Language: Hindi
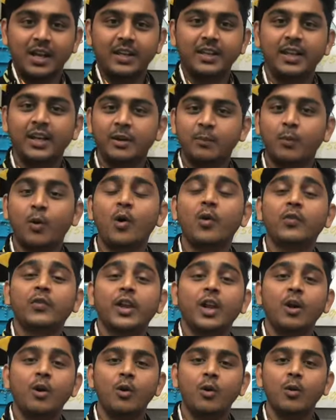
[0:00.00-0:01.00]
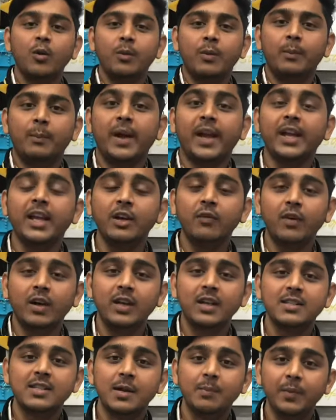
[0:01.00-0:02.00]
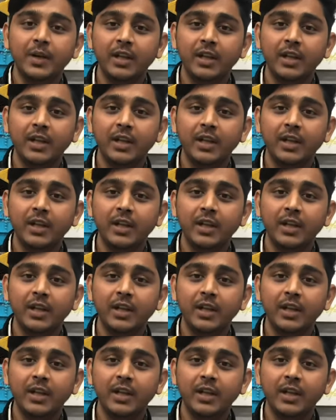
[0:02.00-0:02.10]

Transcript: ये बहुत सारे लोग महंगे वाली एस